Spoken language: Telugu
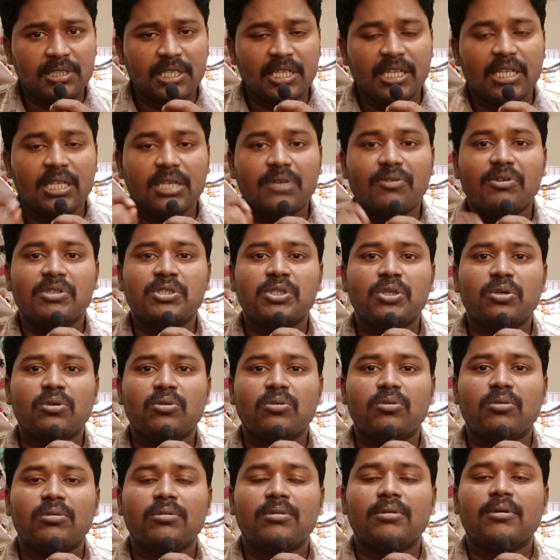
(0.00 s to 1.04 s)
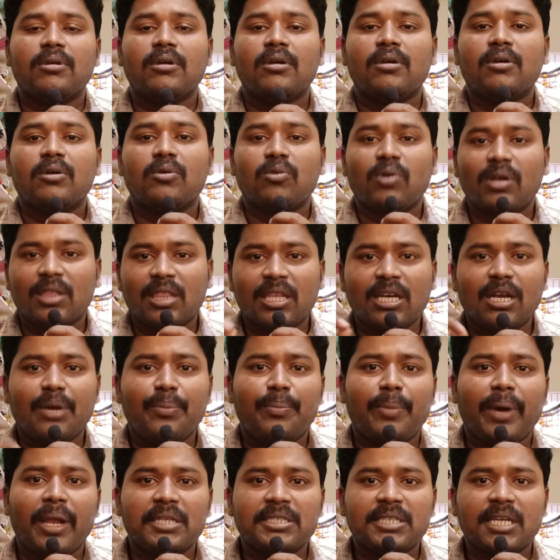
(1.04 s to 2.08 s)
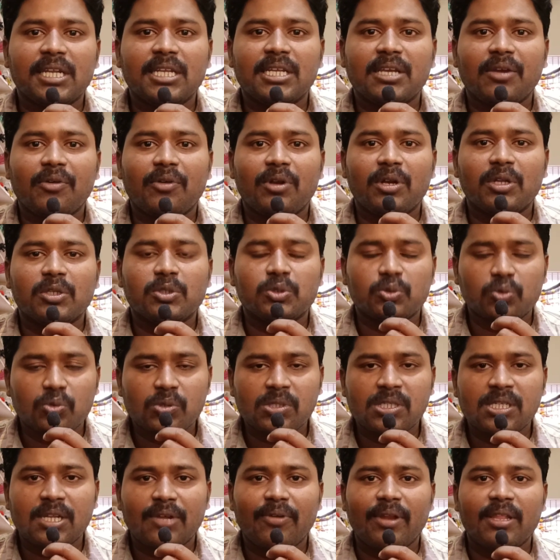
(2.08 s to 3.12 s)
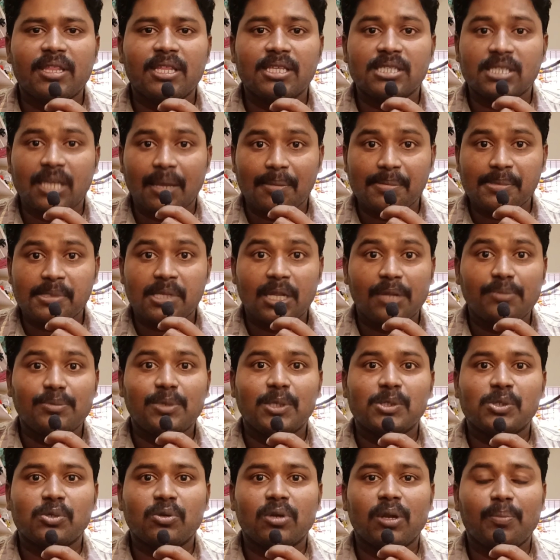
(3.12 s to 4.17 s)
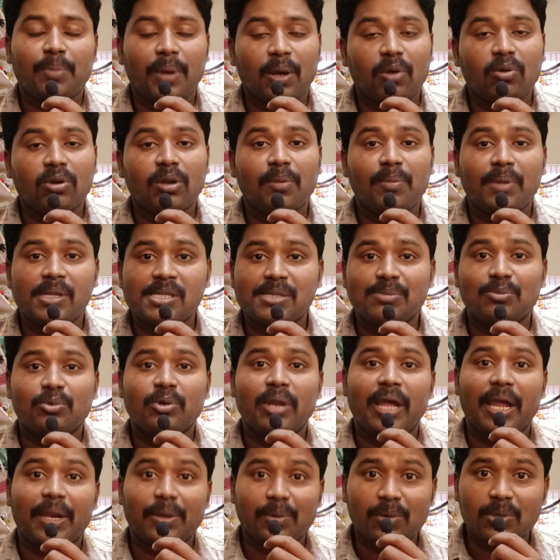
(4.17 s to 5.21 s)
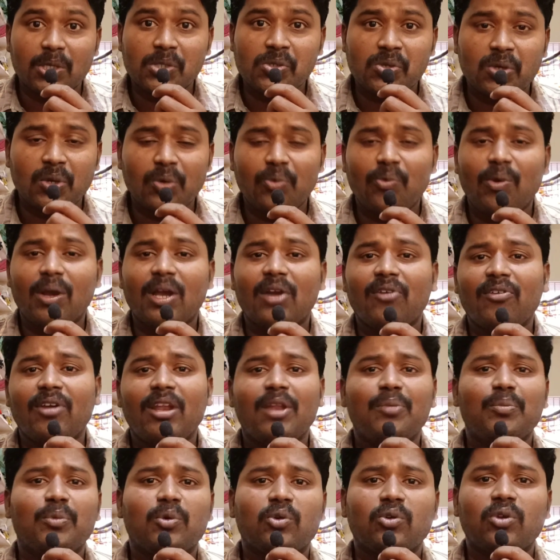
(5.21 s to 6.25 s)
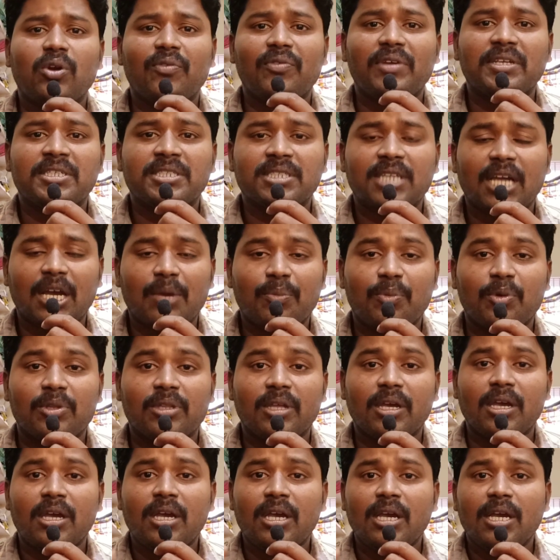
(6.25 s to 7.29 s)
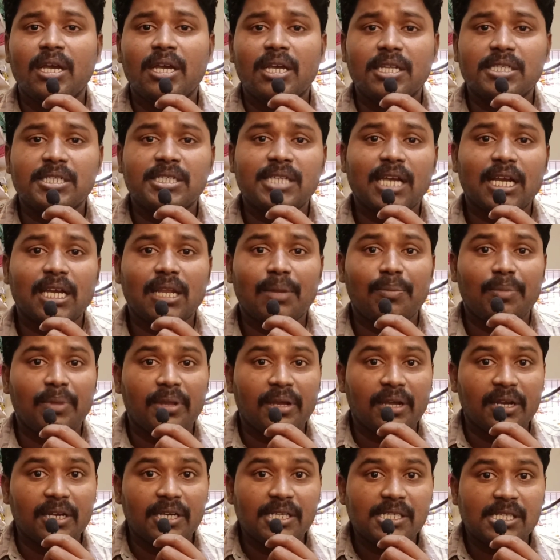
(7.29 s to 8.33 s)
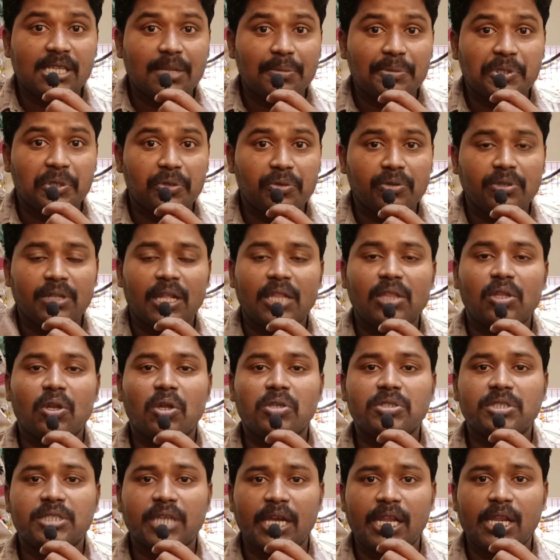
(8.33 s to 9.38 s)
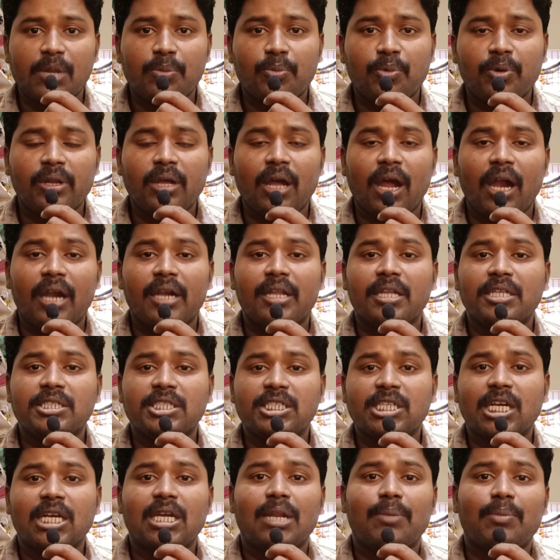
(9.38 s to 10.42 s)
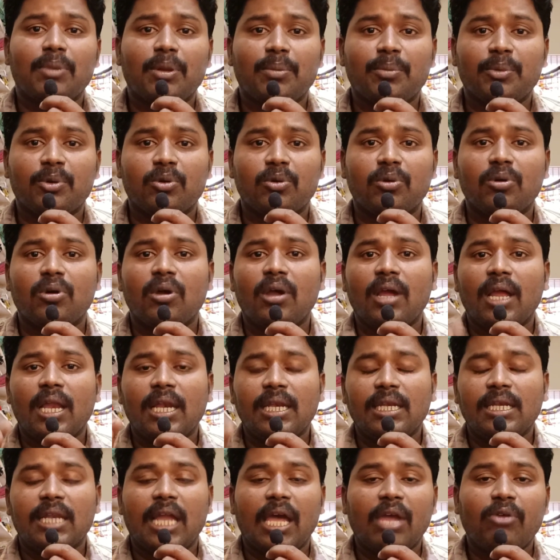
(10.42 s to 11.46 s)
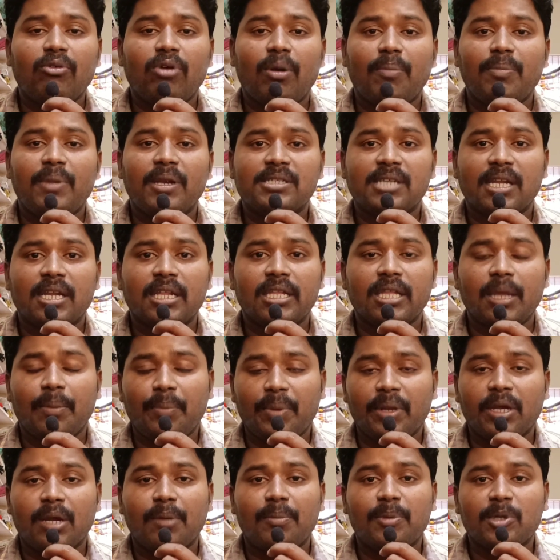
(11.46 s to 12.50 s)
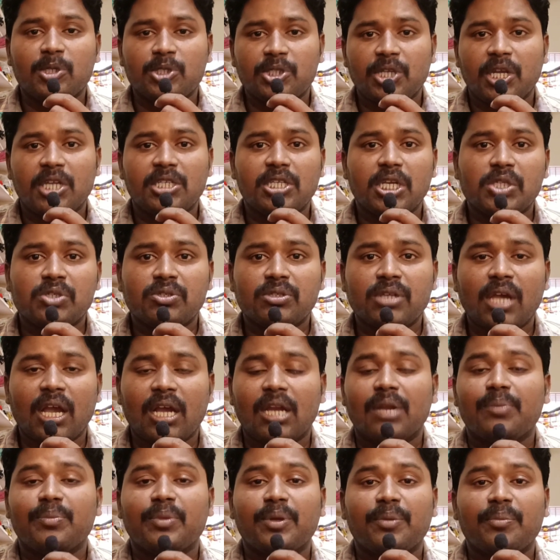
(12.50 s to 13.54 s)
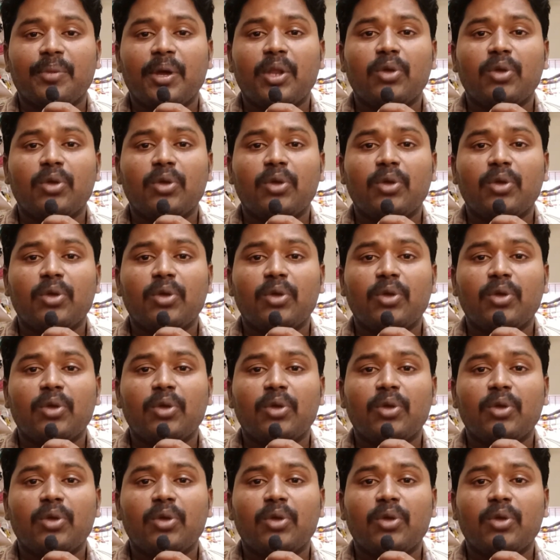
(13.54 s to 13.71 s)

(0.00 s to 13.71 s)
చిన్న రిక్వెస్ట్ కొత్తగా మన ఛానల్ ఎవరైనా చూస్తున్న వాళ్ళైతే సబ్స్క్రైబ్ చేసుకుని పక్కన బెల్స్ కూడా యాక్టివ్ చేసుకుని ఒకవేళ మీకు నోటిఫికేషన్ రాకపోతే ఇన్స్టాగ్రామ్ లింక్ డిస్క్రిప్షన్ ఉంటుంది అందులో జాయిన్ అయిపోండి అండ్ ఇన్స్టాగ్రామ్లో మీకు లైవ్ అప్డేట్స్ అనేది ఎప్పటికప్పుడు షేర్ చేస్తుంటే అక్కడ మీరు